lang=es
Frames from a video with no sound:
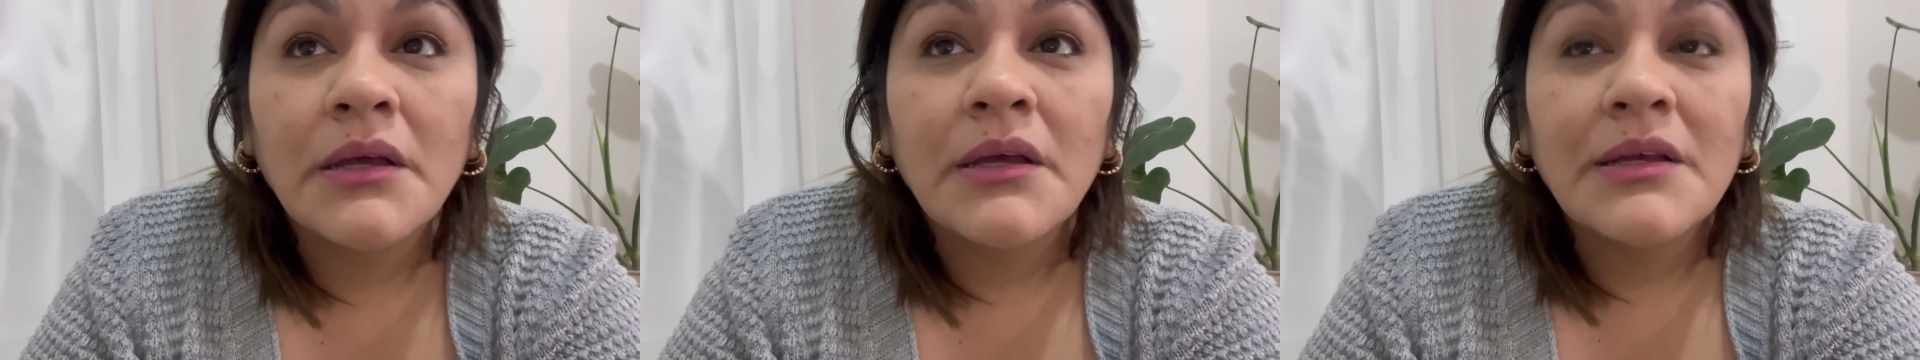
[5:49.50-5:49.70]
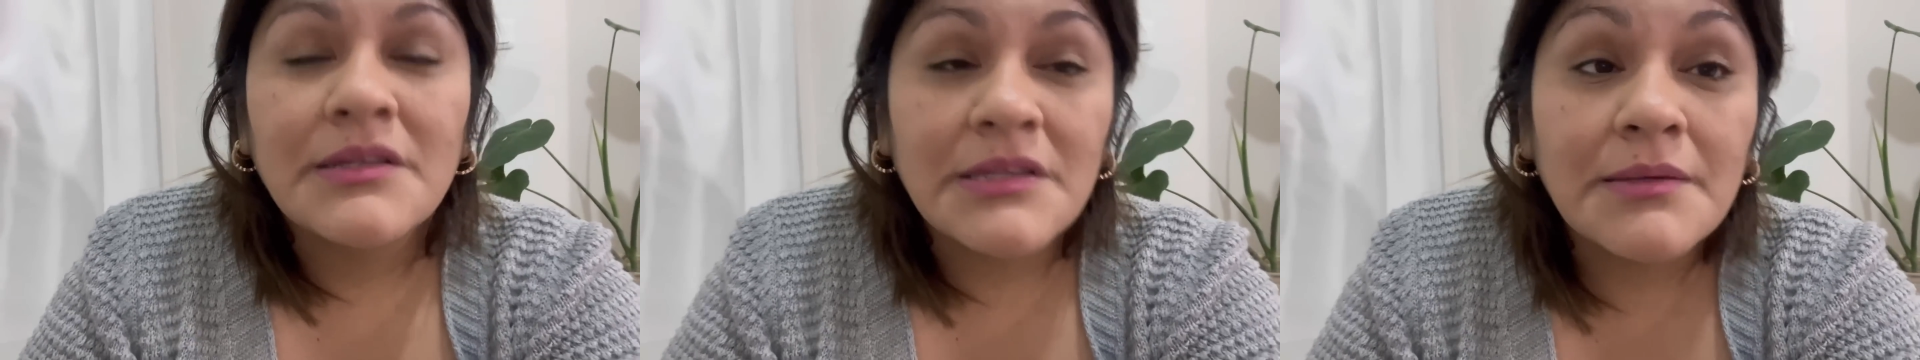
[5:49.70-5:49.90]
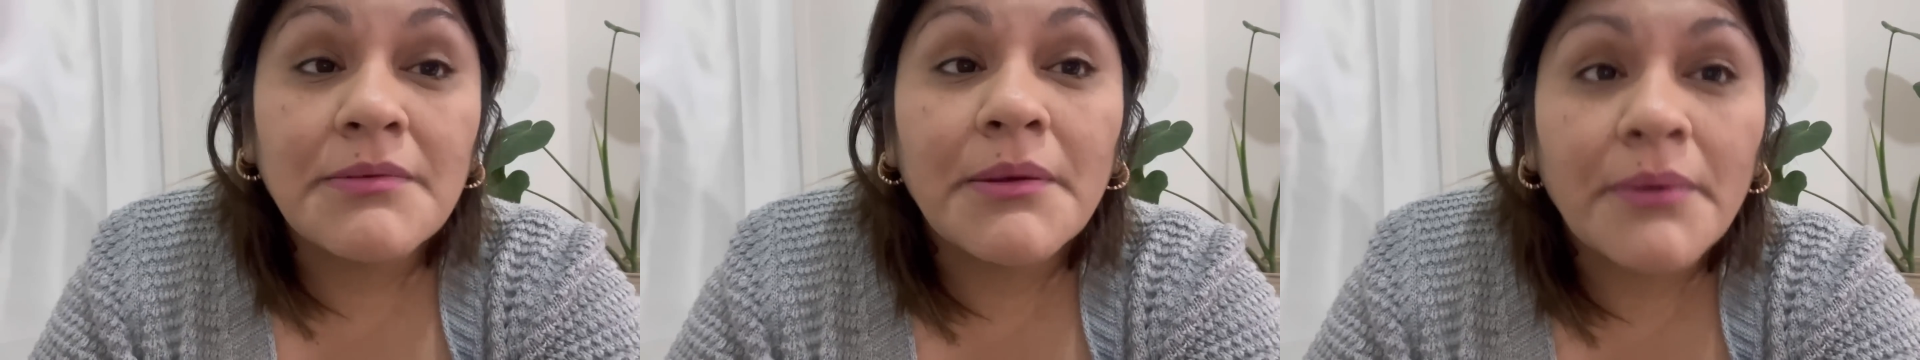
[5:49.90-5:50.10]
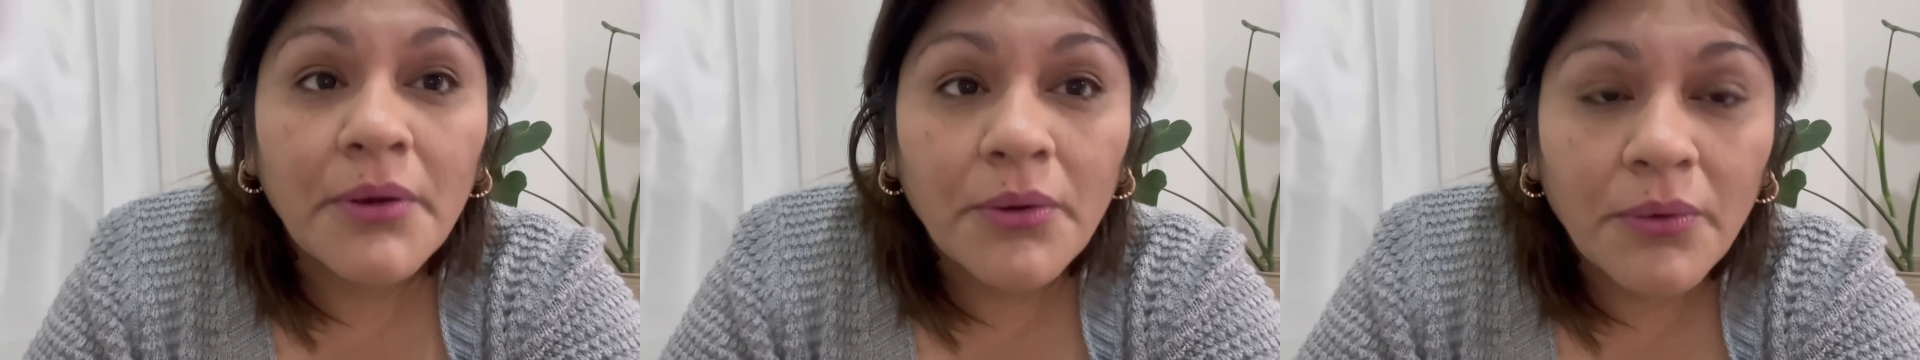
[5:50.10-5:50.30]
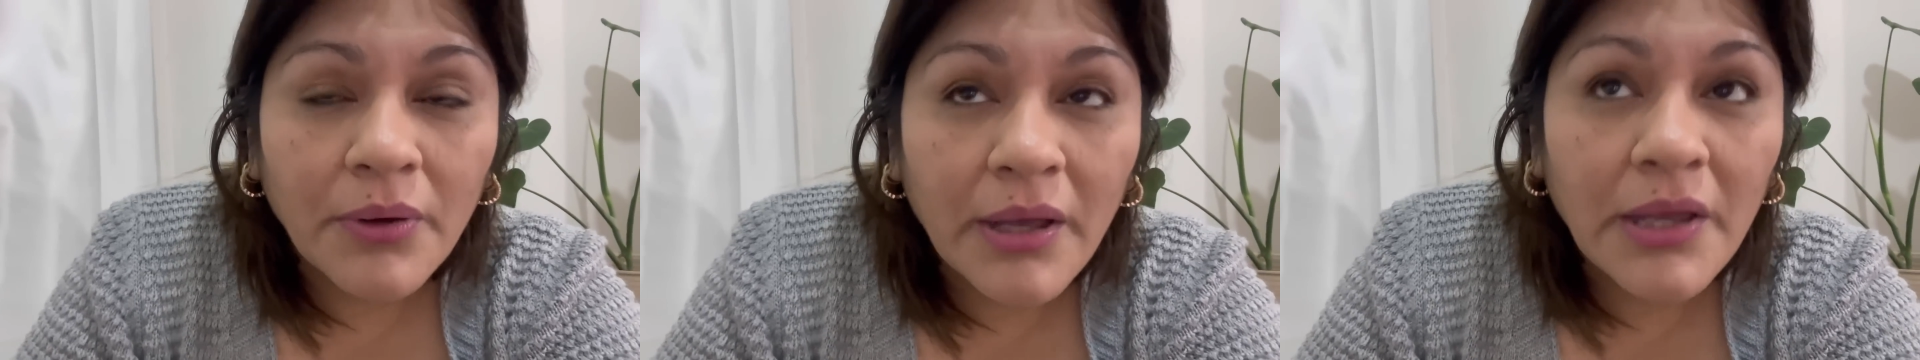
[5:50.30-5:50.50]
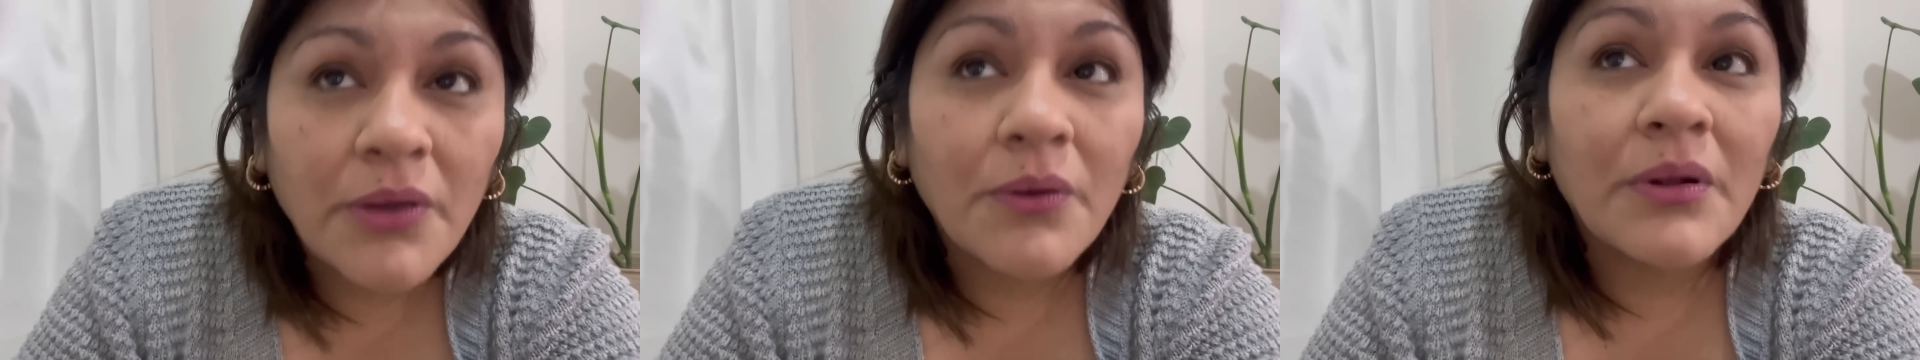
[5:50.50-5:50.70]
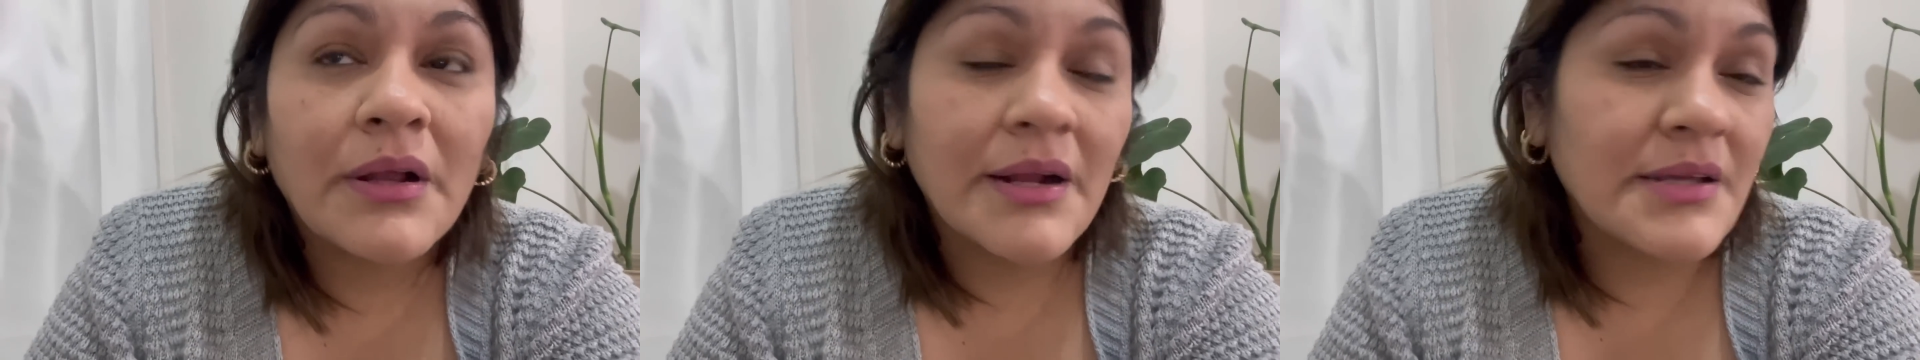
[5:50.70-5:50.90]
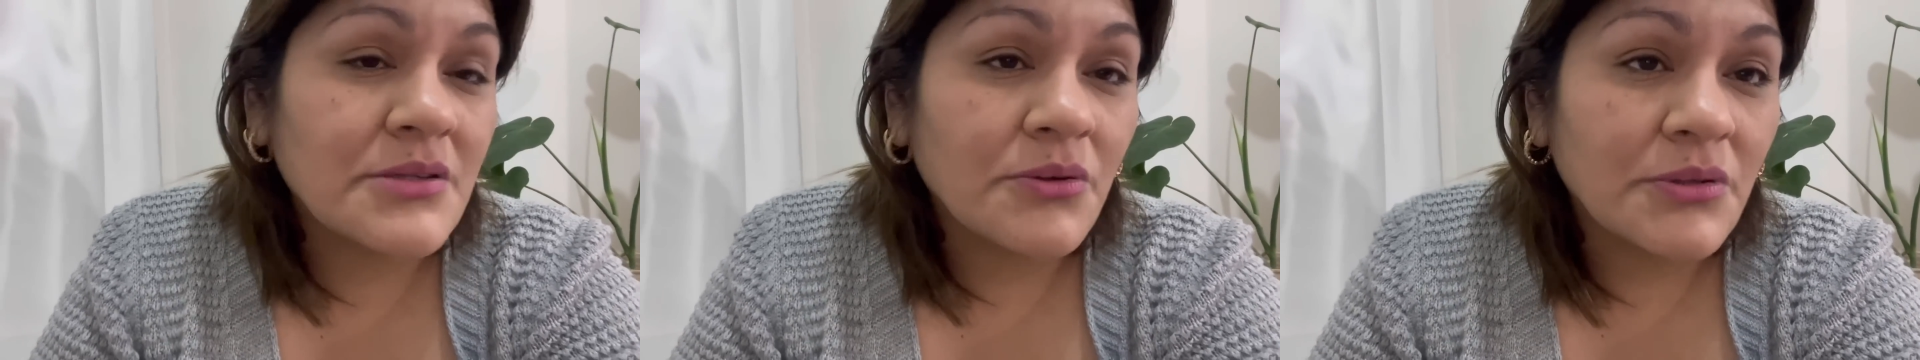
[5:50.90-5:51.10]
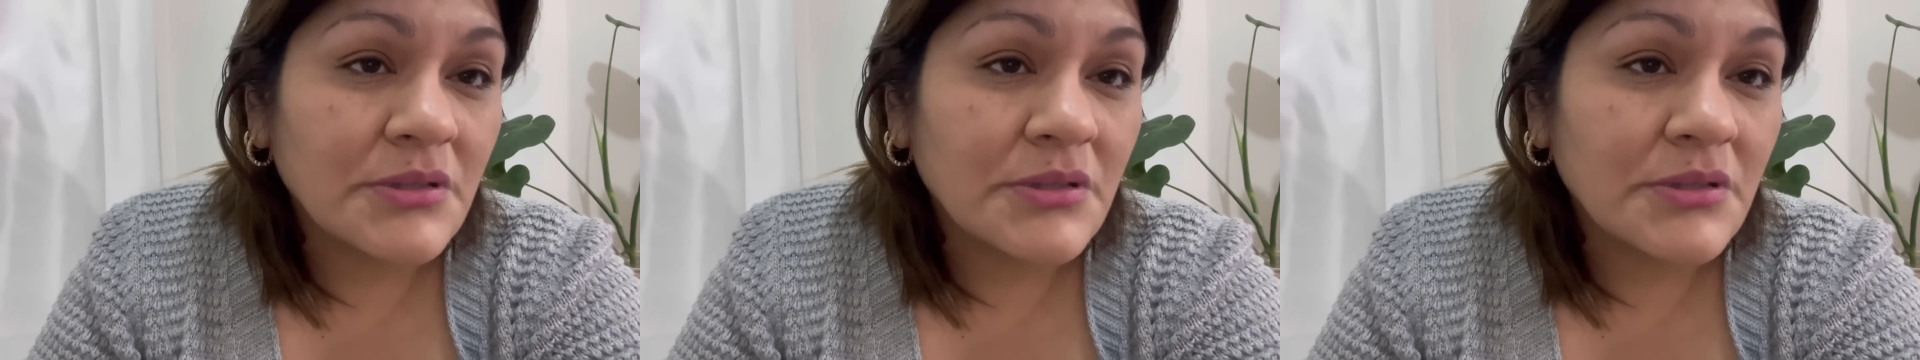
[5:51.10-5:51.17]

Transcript: si vives con ellos, la visión